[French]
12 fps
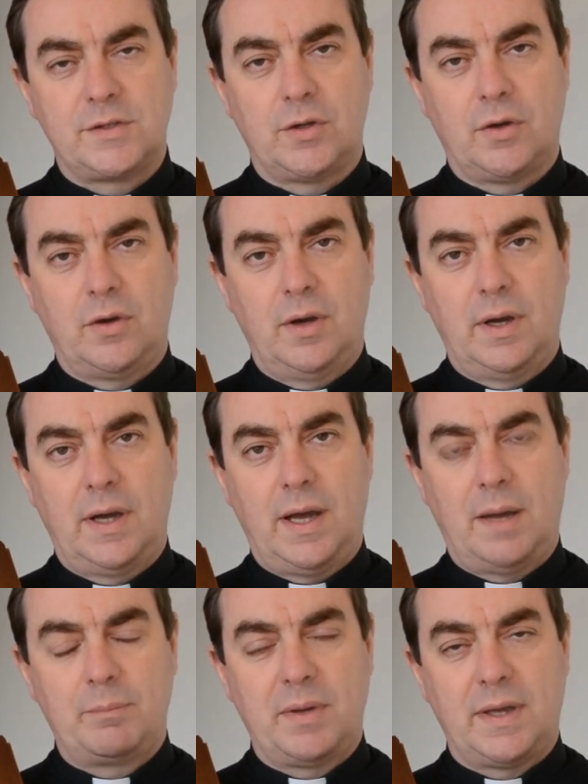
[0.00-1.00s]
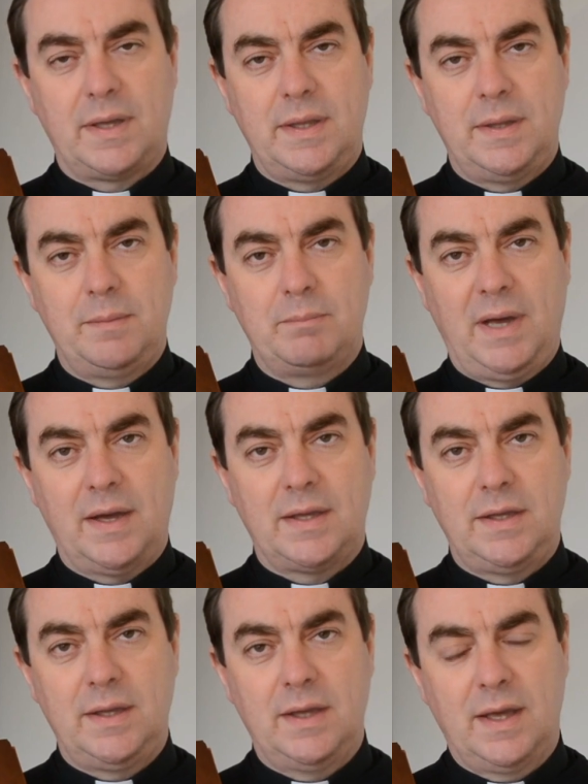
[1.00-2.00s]
Jean a pris
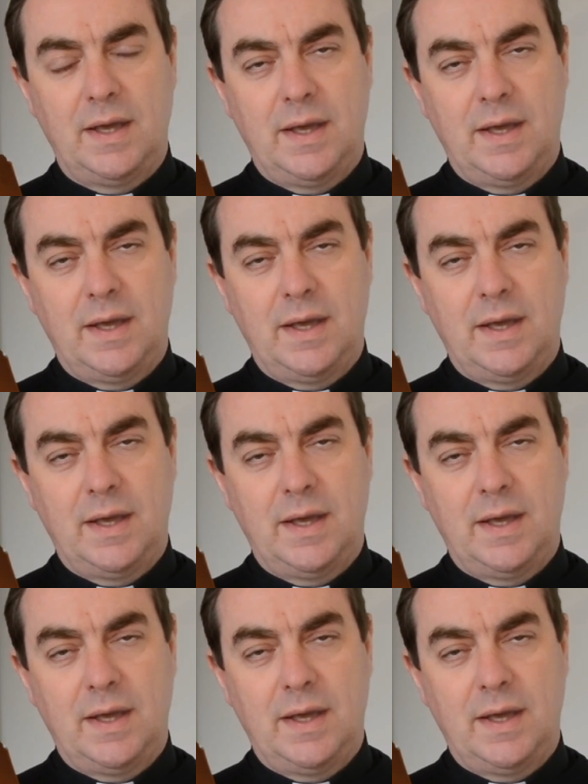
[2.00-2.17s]
Marie